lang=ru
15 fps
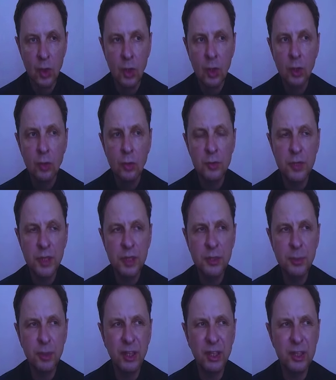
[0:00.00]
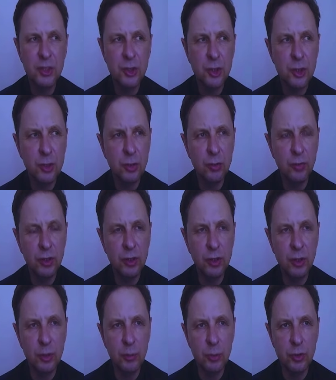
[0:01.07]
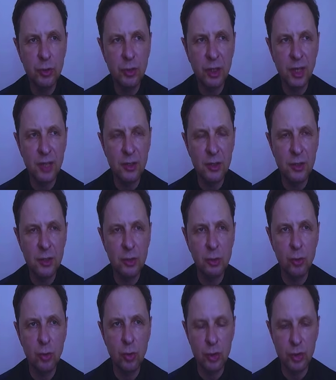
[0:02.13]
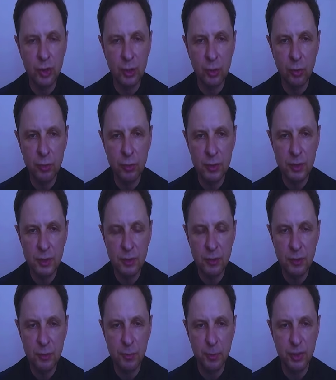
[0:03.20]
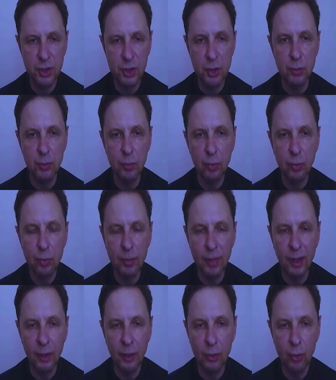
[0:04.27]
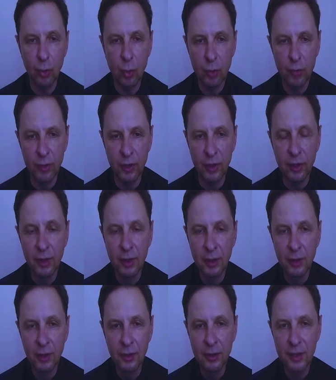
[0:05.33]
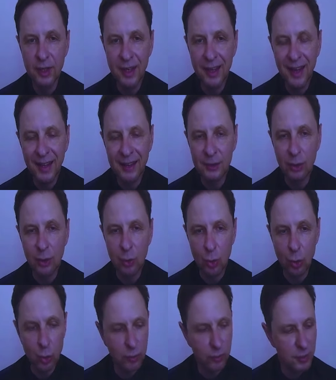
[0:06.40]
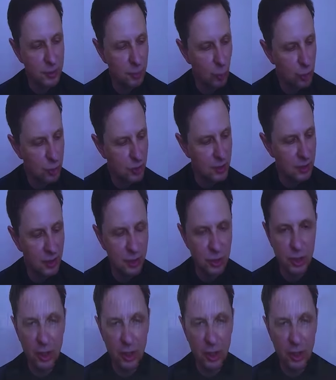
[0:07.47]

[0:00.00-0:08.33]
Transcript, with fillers: Ну, вы знаете, мне кажется, что Венгрии будет крайне сложно аргументировать, почему Молдове не откроют возможности начала